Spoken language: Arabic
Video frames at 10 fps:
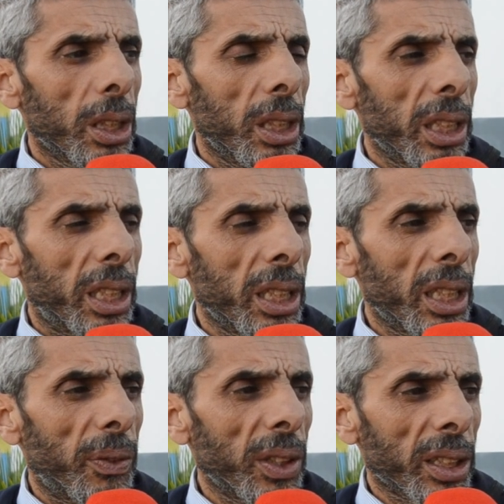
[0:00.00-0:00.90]
اللي
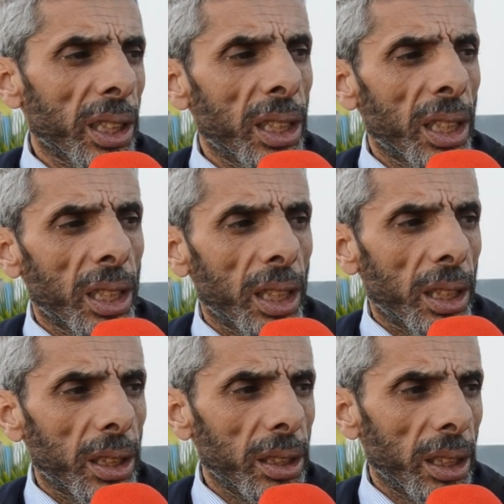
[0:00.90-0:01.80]
كنا فيه
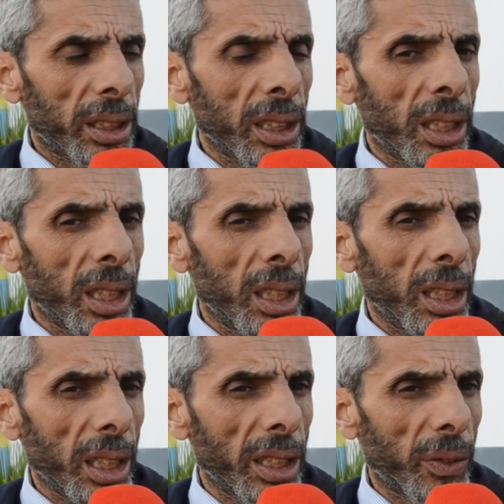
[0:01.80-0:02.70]
عطينا
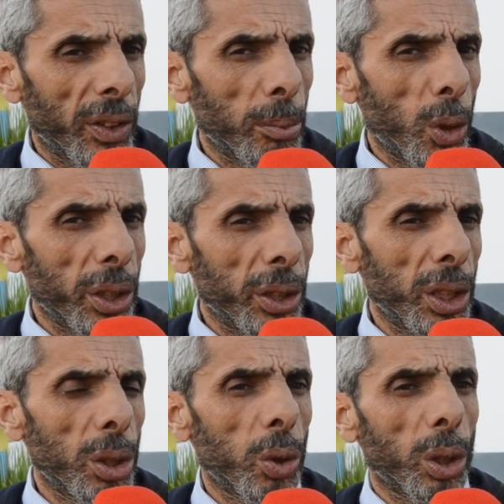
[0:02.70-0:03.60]
عطينا حضر فيه
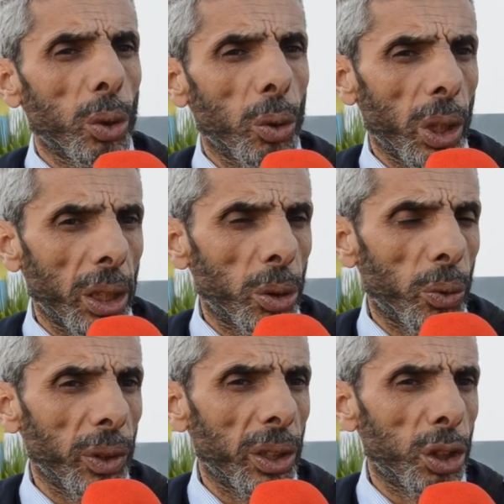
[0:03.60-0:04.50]
المهندس وهضروا
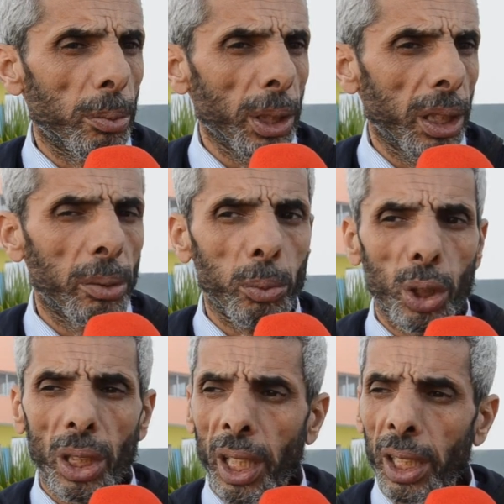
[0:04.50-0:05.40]
حضروا فيه جميع
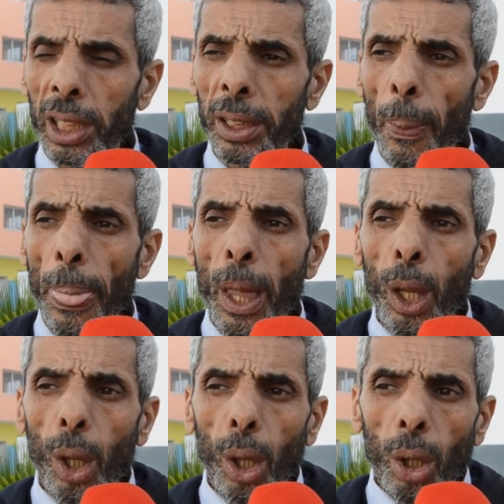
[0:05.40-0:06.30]
المتدخلين
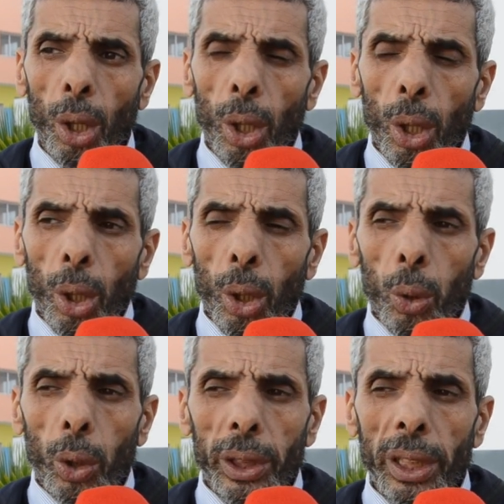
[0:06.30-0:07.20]

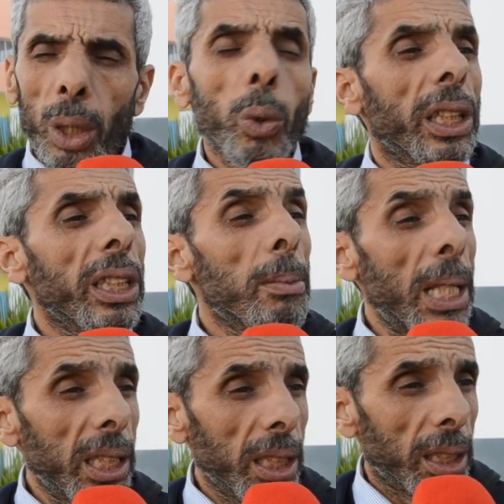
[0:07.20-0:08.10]
وعطينا الوضعيه
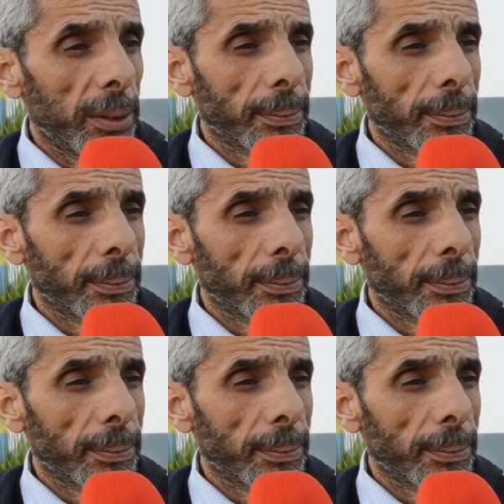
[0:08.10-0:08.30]
الماليه